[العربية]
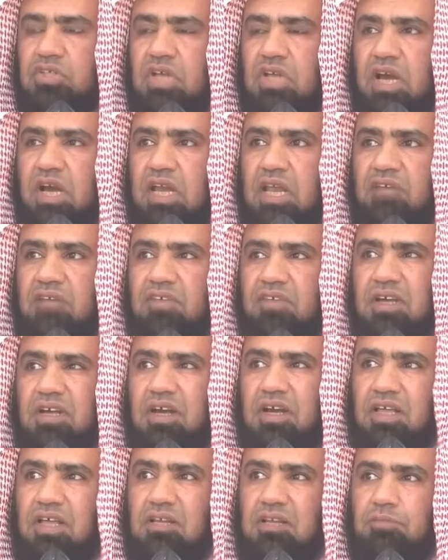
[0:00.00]
وجعل
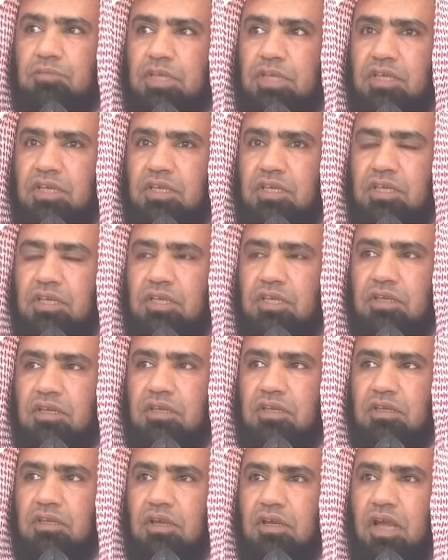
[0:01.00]
في قلبه
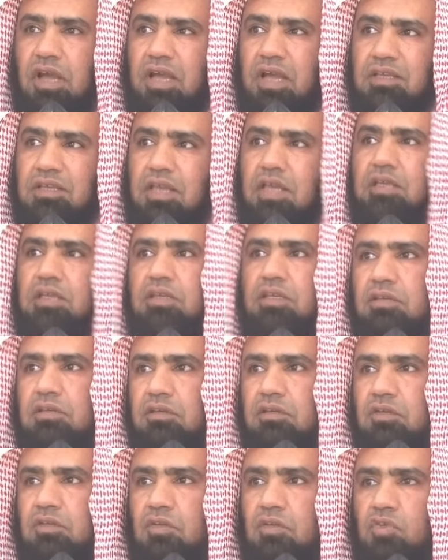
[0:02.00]
عينين
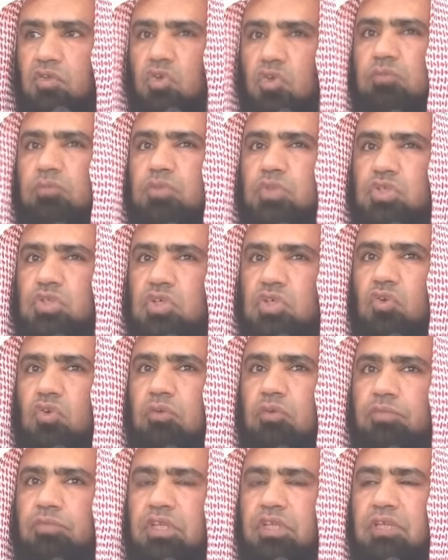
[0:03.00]

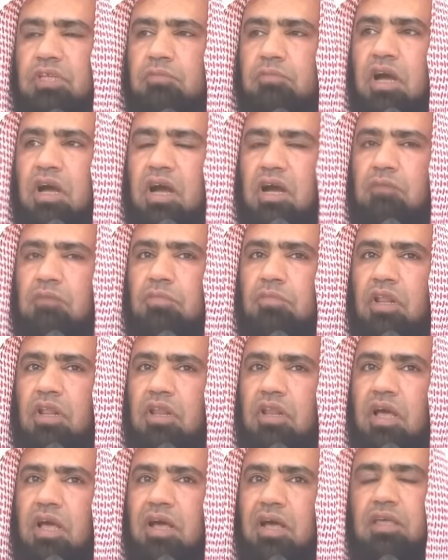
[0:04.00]
يبصر بهما
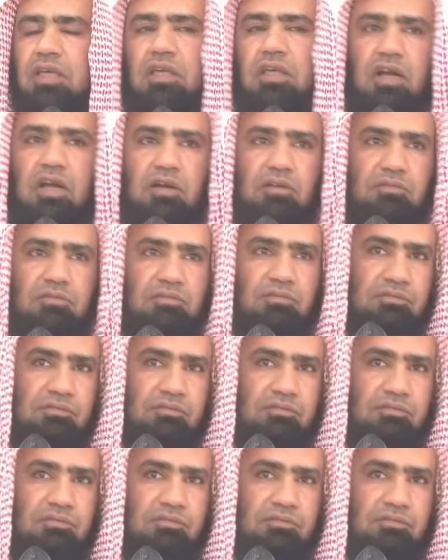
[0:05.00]
أمر الآخرة